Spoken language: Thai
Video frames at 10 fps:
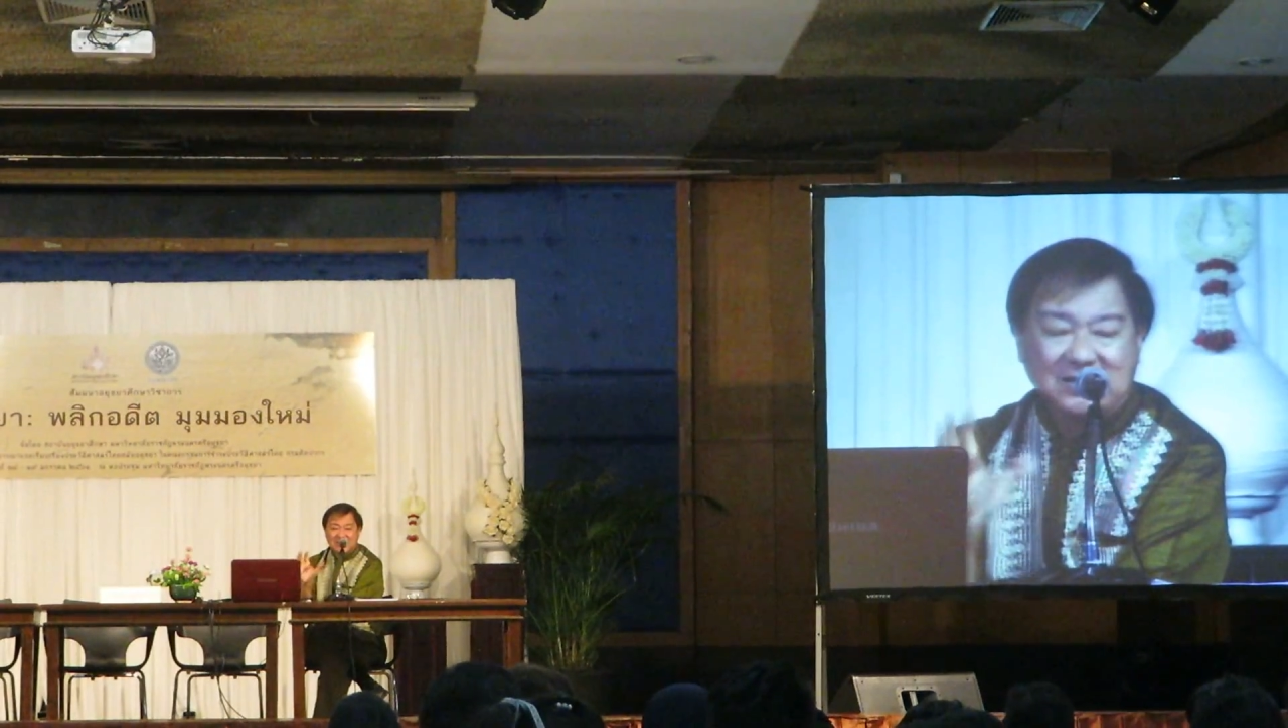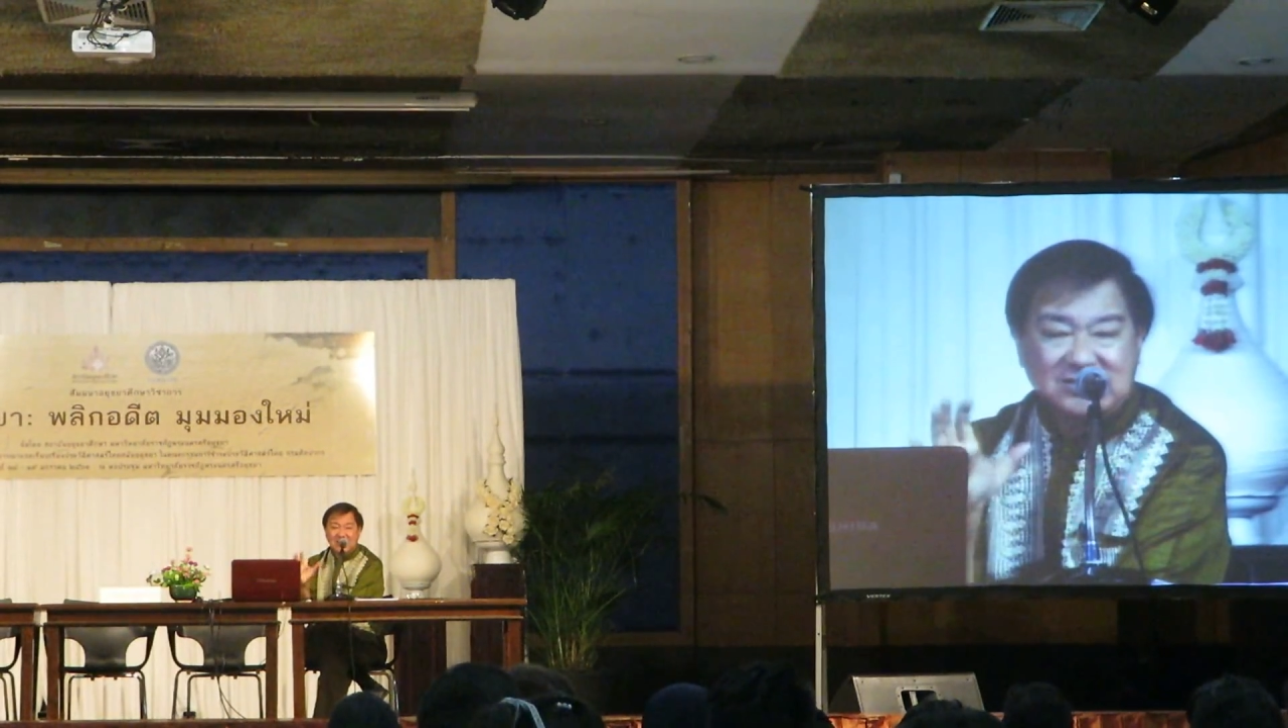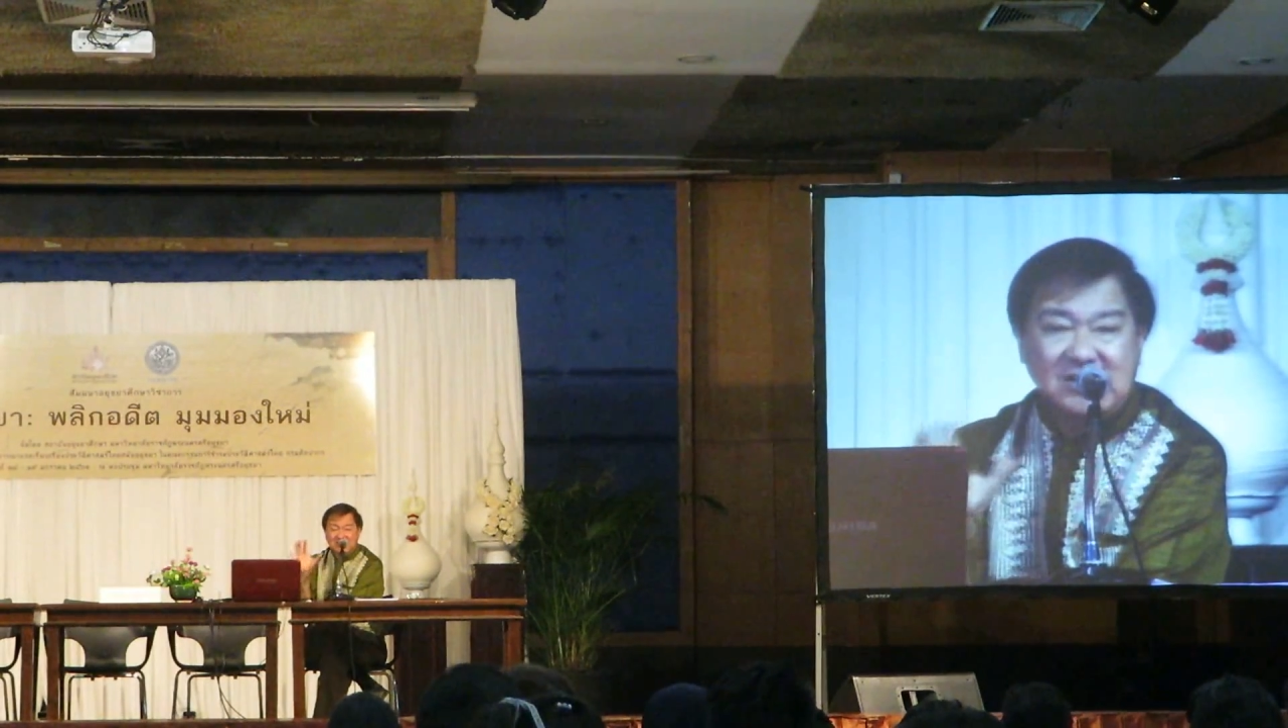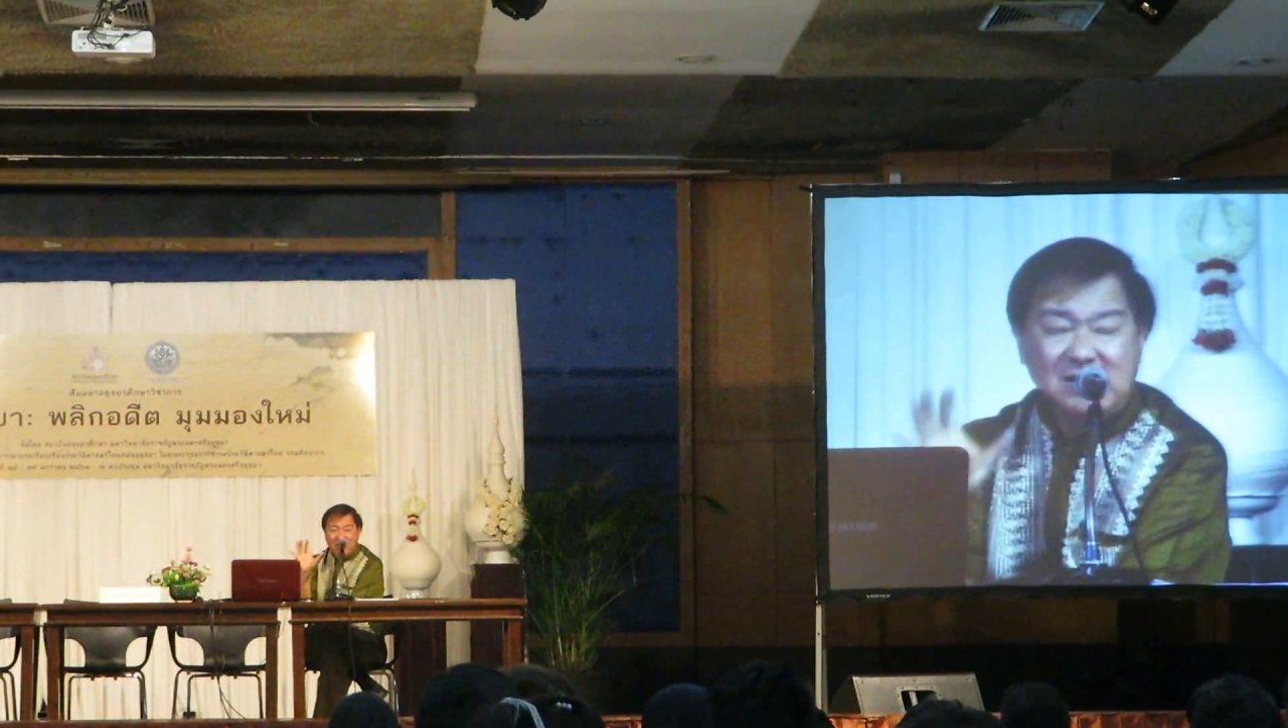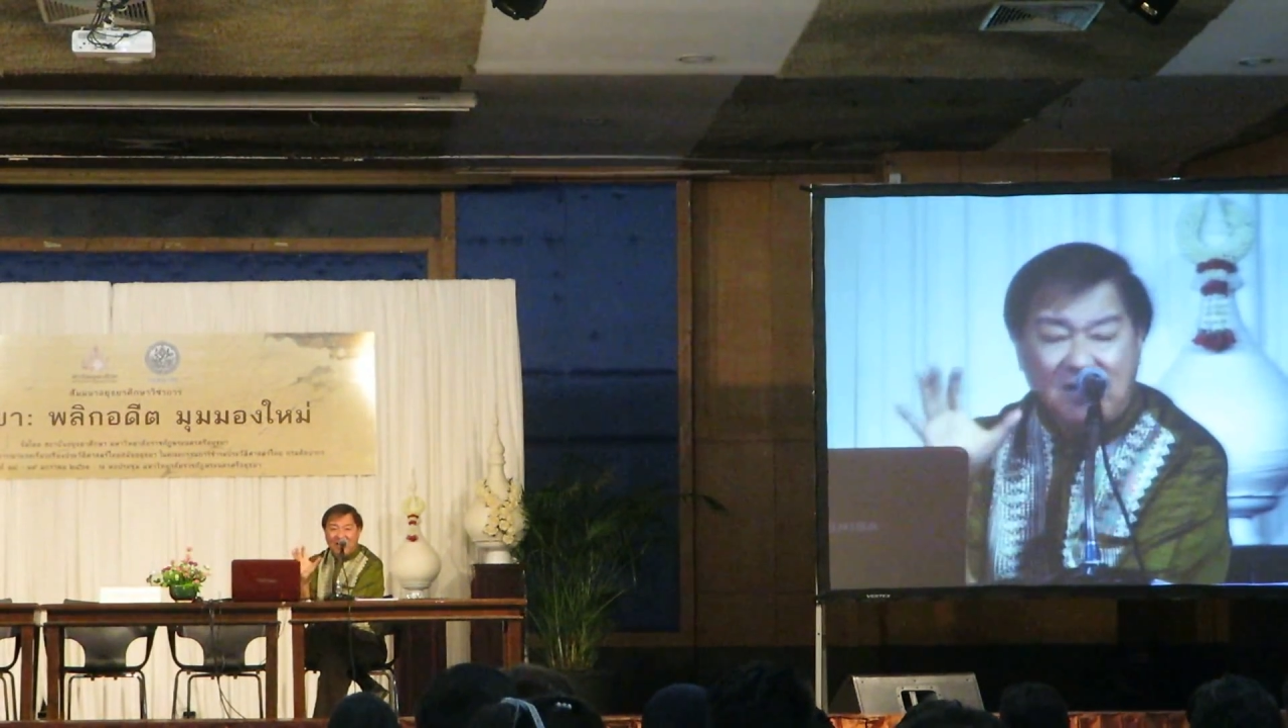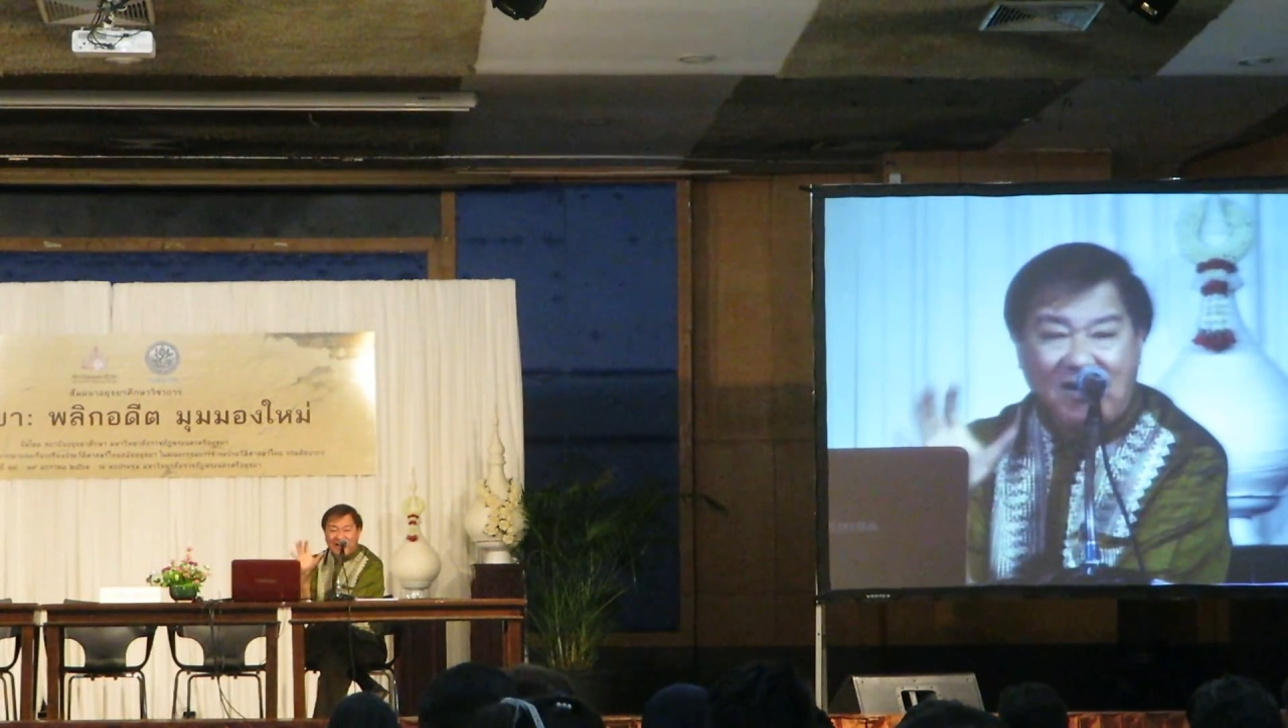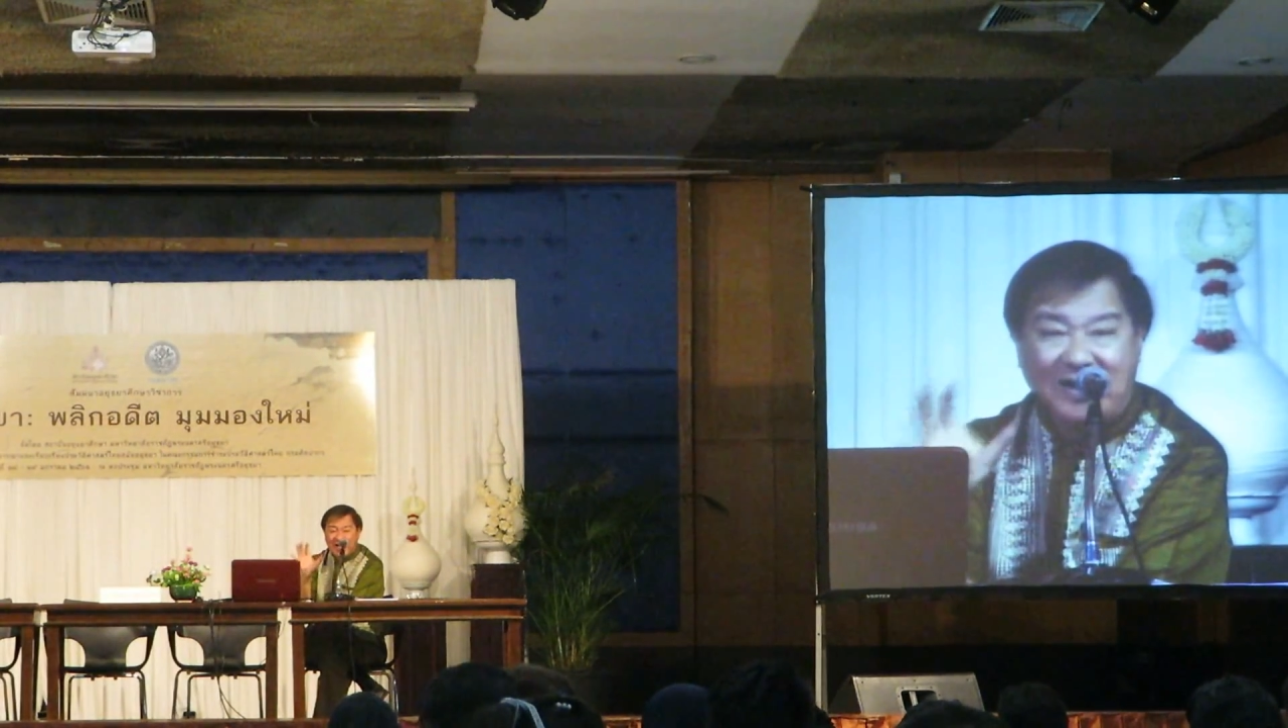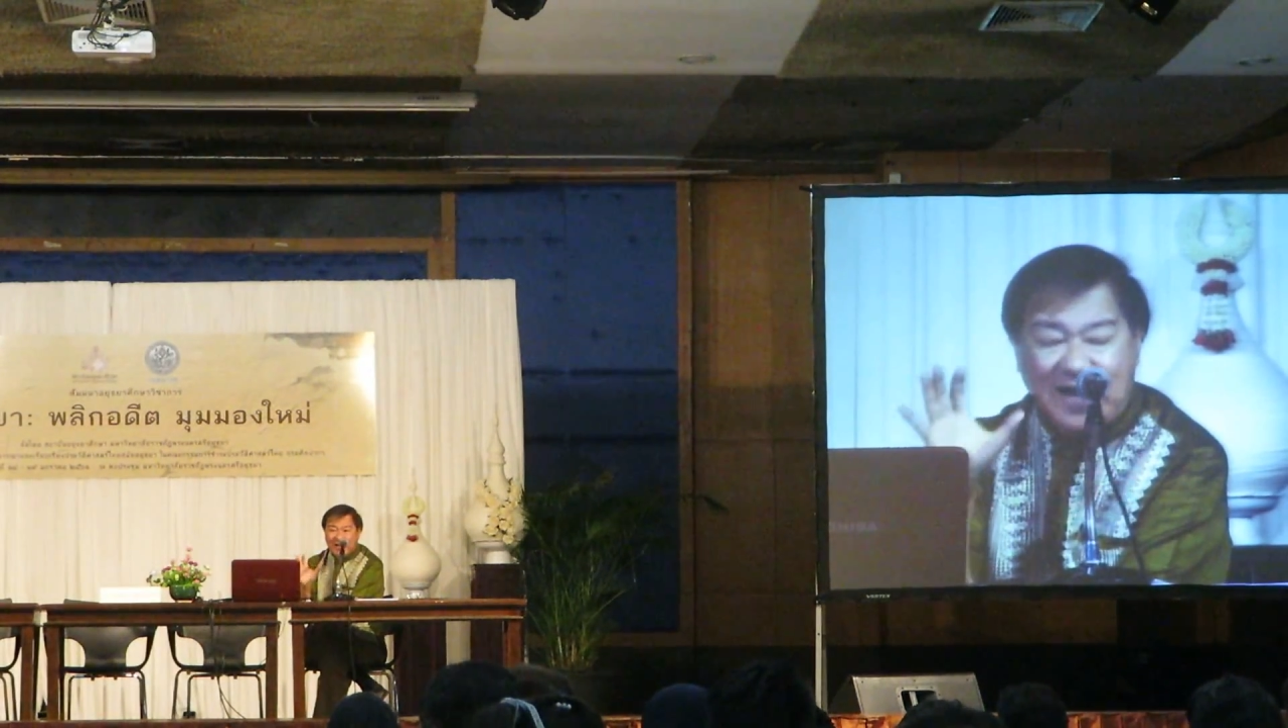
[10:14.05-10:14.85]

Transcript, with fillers: ซึ่งก่อน